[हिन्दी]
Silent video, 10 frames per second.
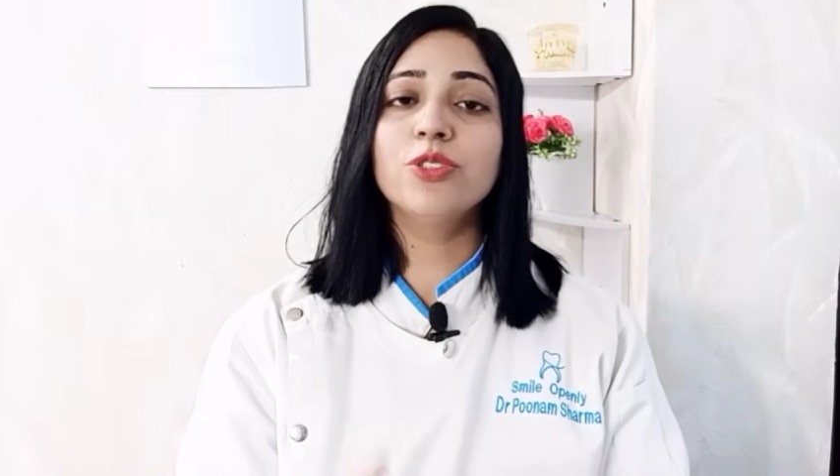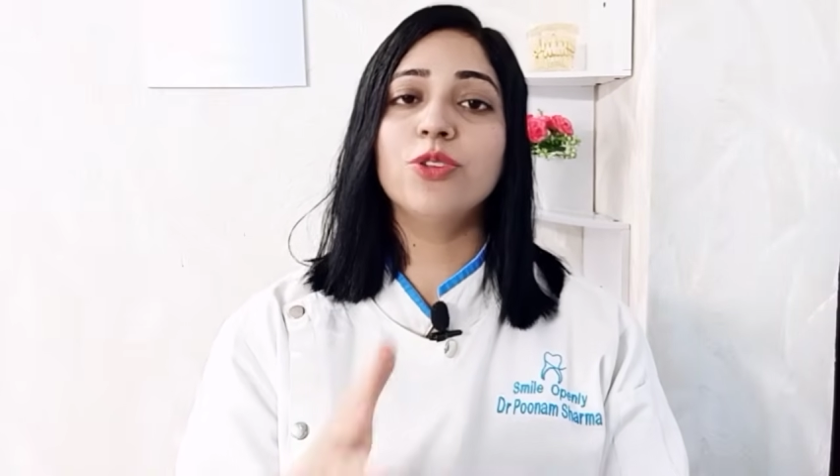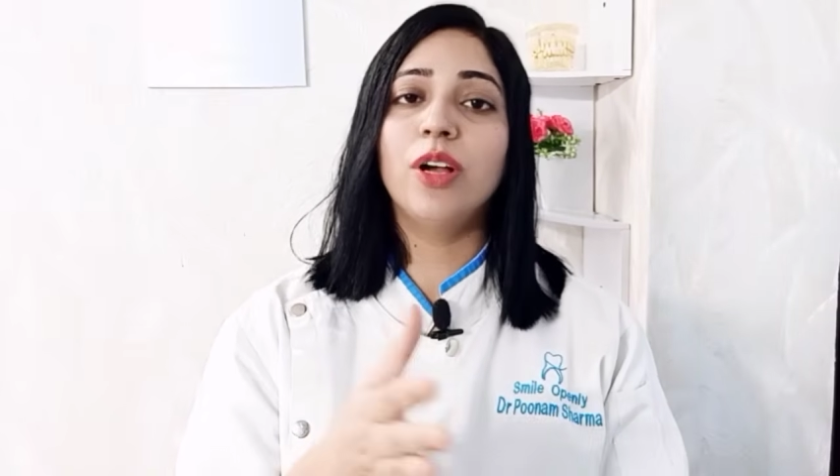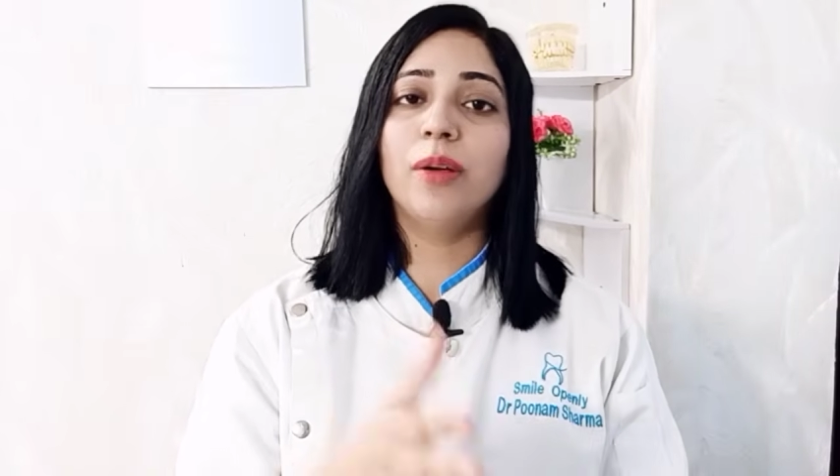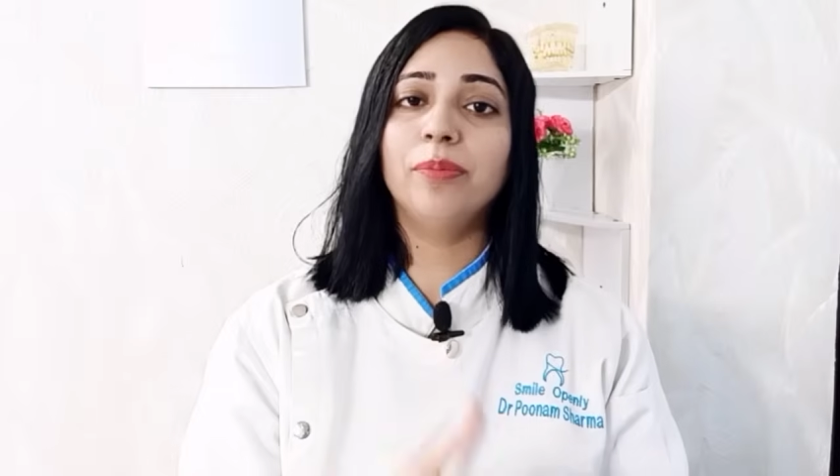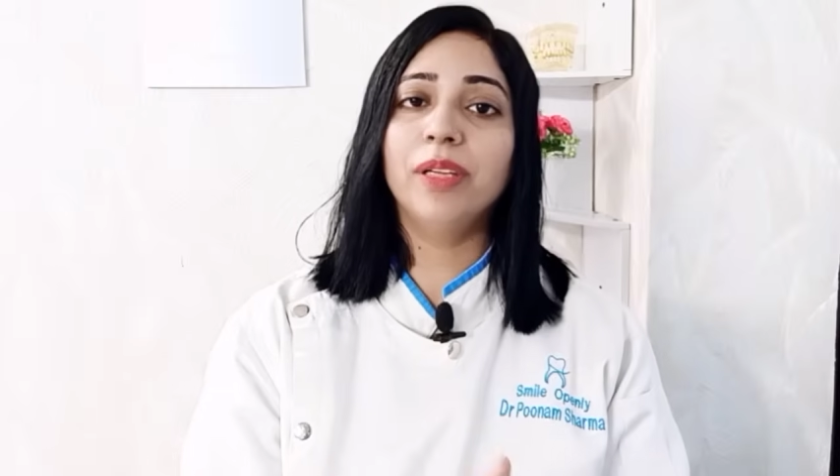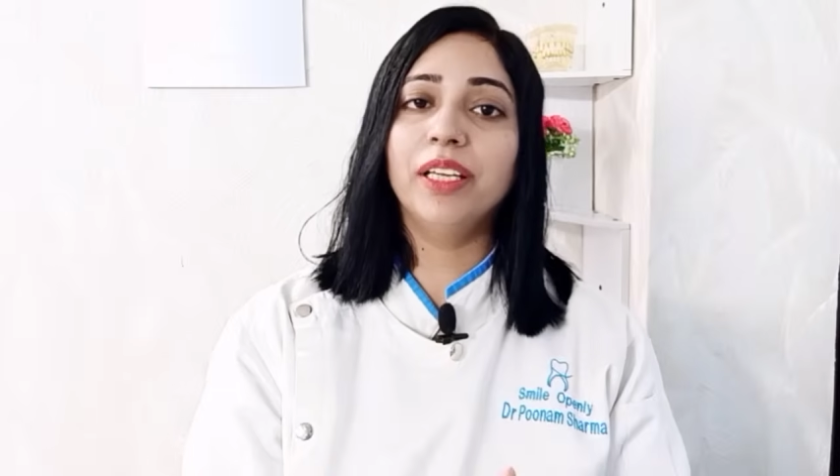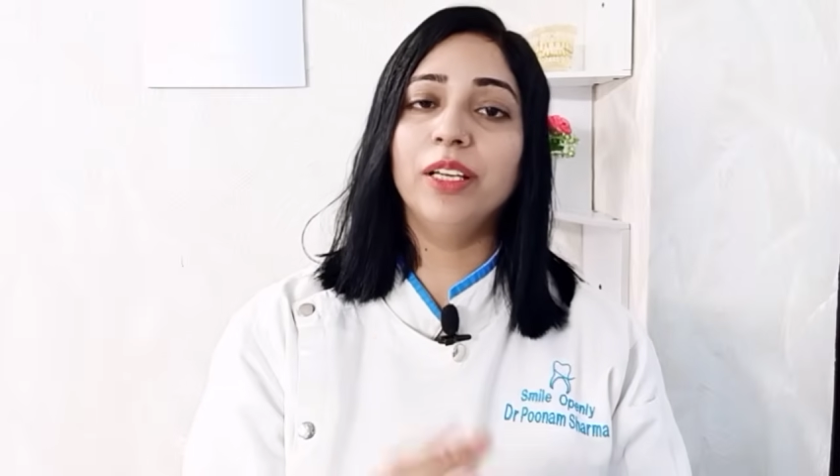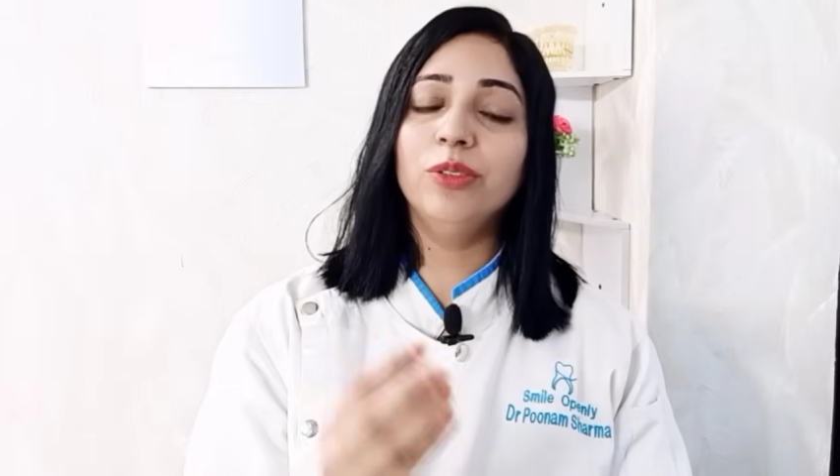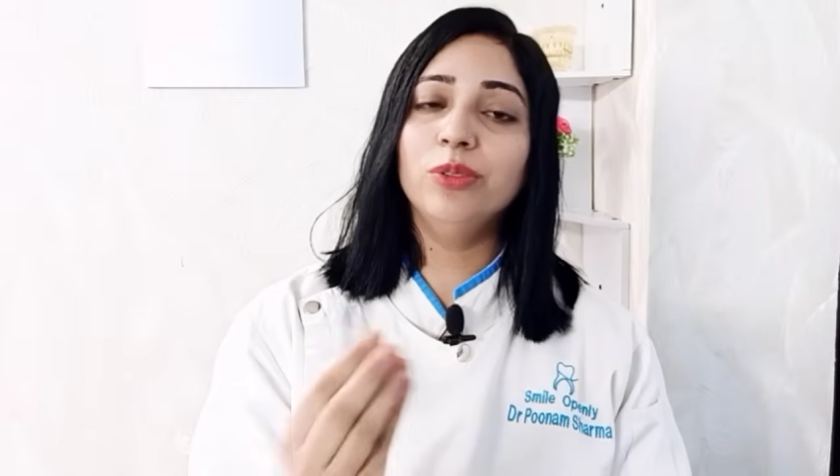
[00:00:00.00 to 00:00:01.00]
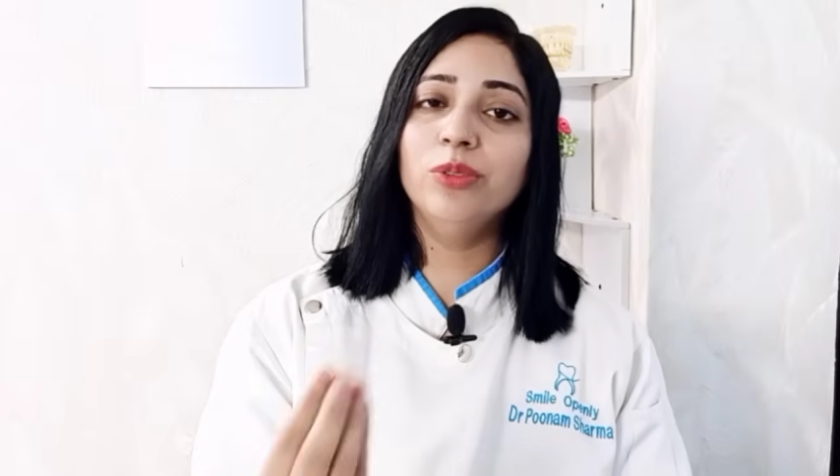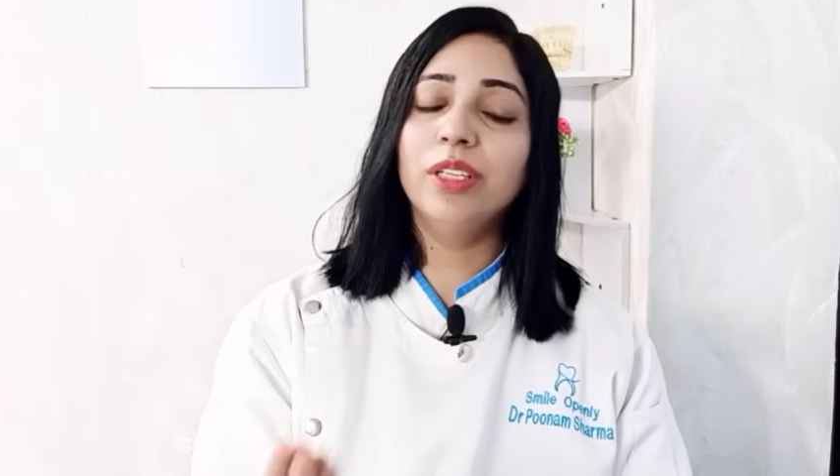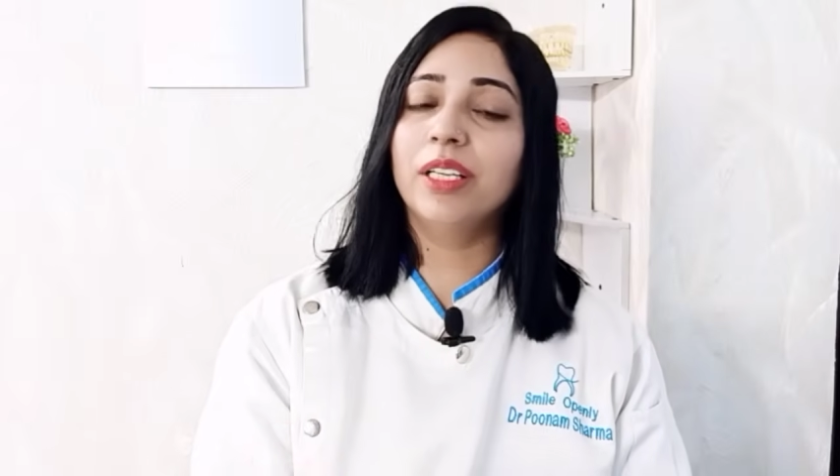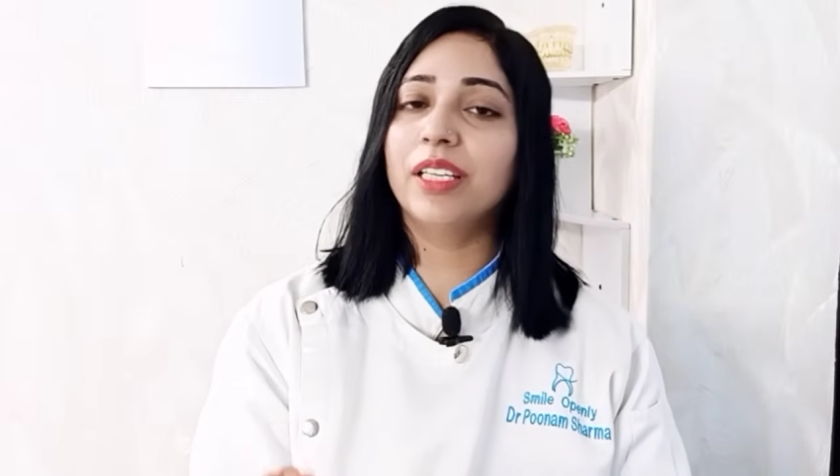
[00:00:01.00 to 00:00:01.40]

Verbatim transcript: जो आप घरेलू घर